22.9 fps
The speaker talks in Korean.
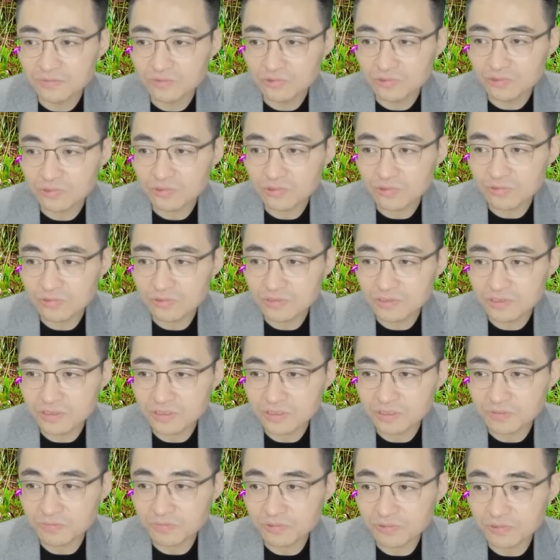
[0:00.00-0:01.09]
수송은
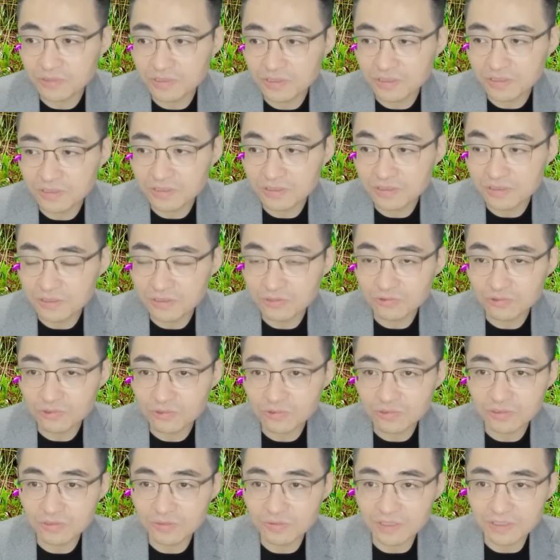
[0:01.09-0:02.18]
칠십 퍼센트니까 이게
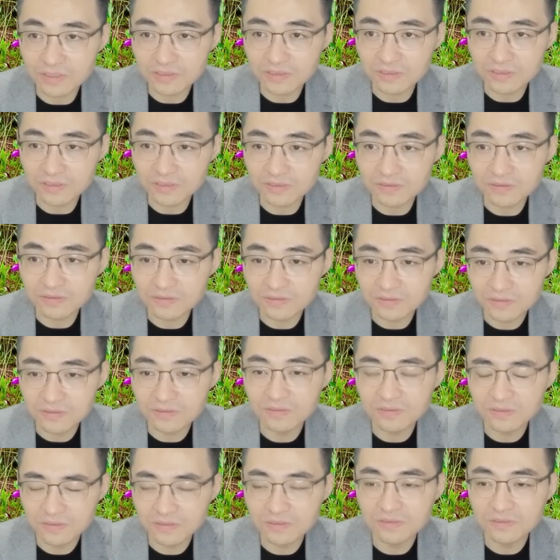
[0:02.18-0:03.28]
수요가 더 많잖아요.
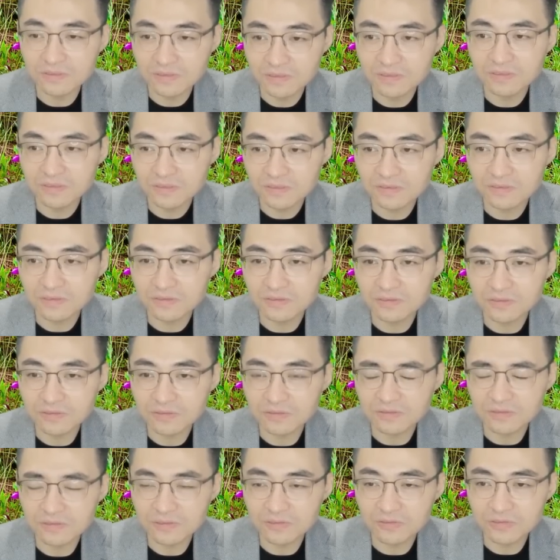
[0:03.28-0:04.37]
그죠?
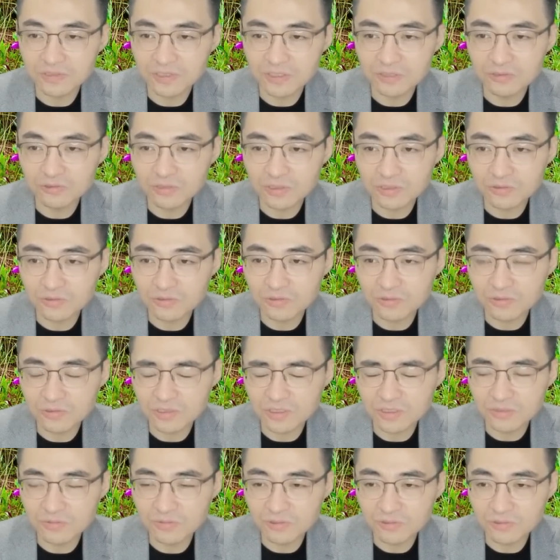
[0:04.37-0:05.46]
그리고 제주항공
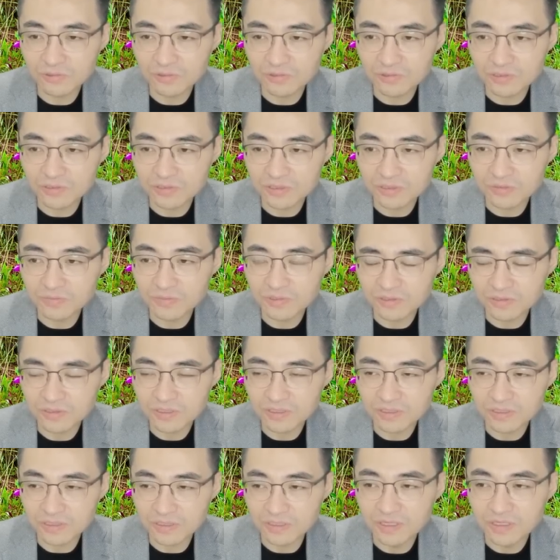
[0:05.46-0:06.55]
일본 노선
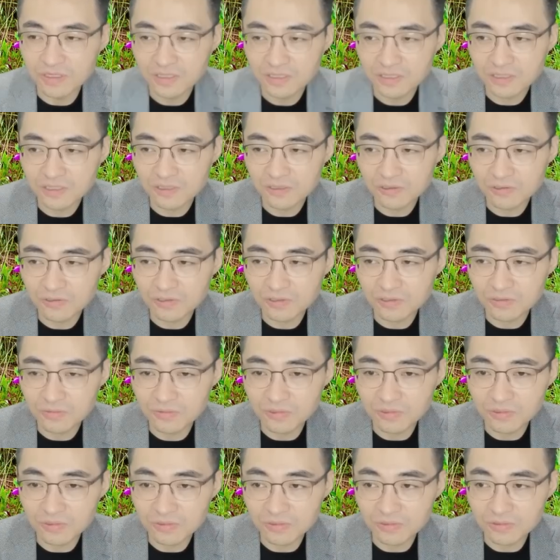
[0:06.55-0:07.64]
증편이 일, 이월
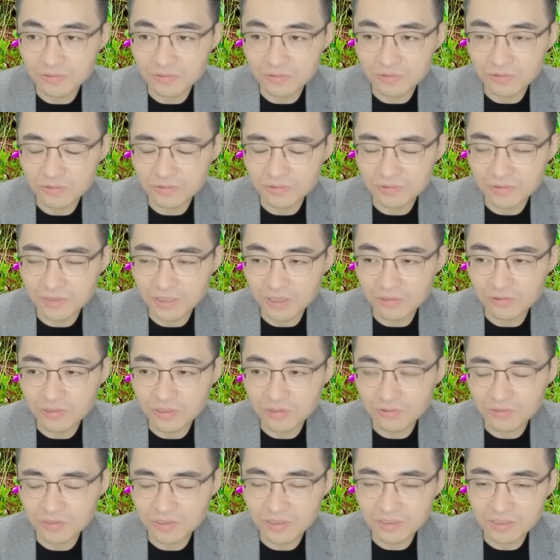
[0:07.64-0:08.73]
뭐 나고야,
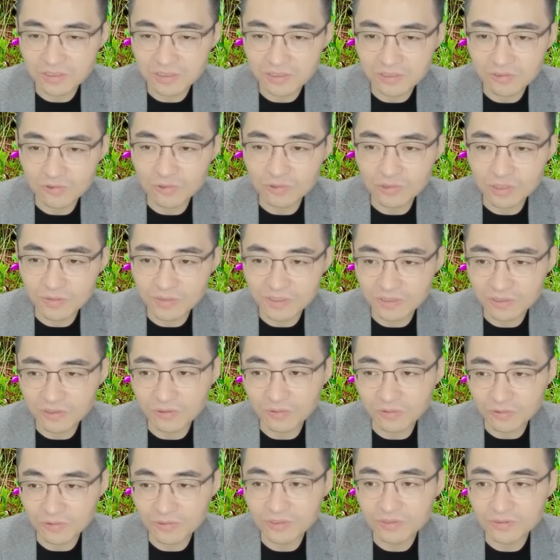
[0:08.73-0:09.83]
오사카 일곱 개밖에
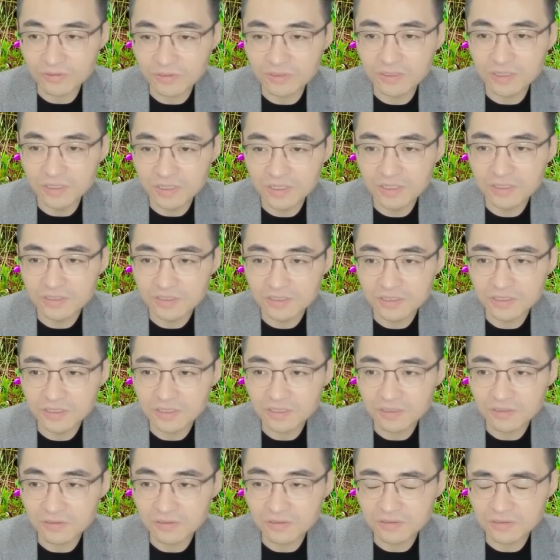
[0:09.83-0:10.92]
없고요.
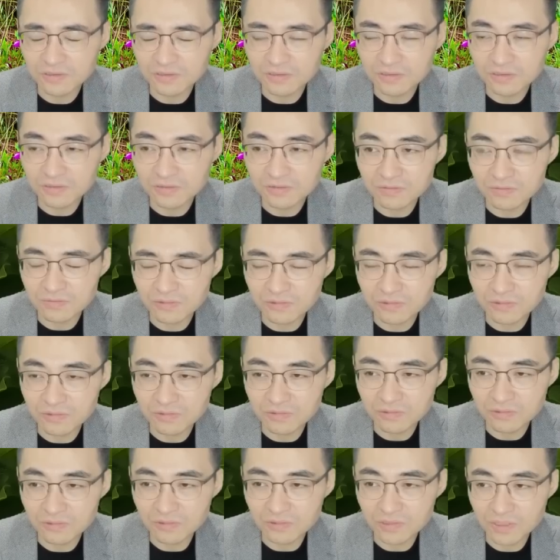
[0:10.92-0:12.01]
진에어는
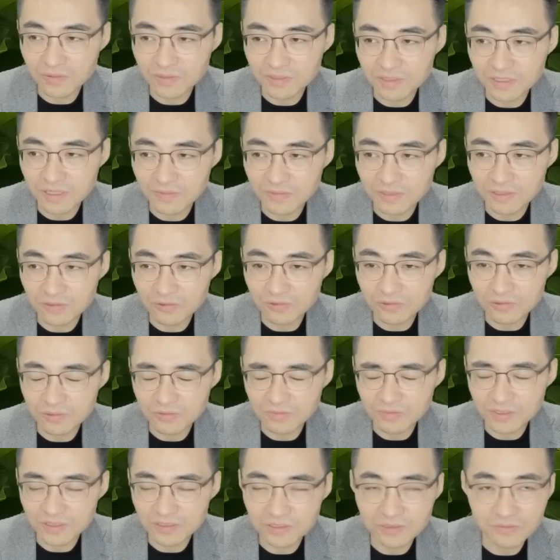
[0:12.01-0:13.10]
뭐 동남아 대만
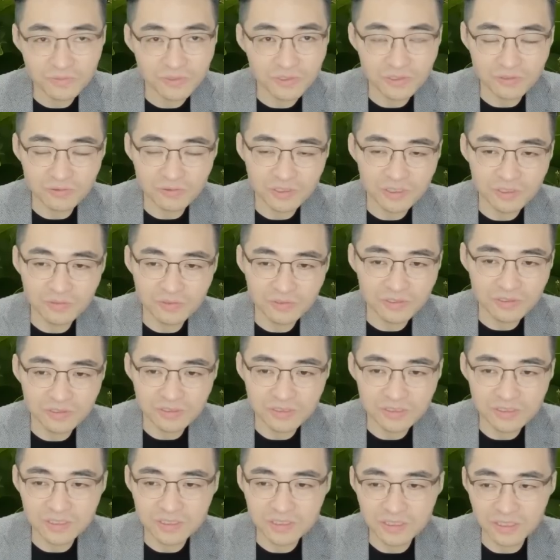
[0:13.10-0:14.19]
노선만 증편하고 일본은
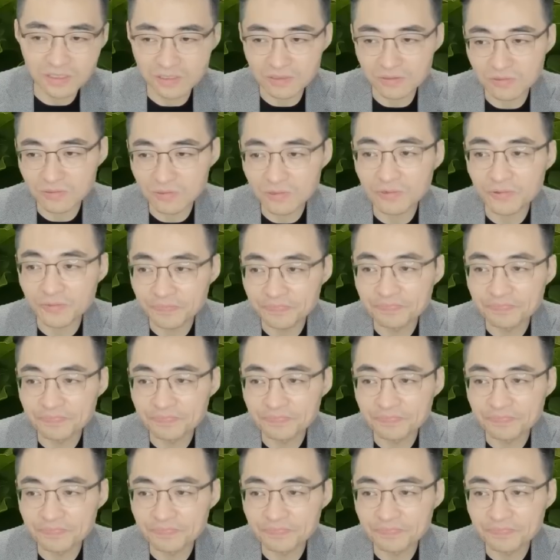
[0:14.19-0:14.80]
늘리지 않았고,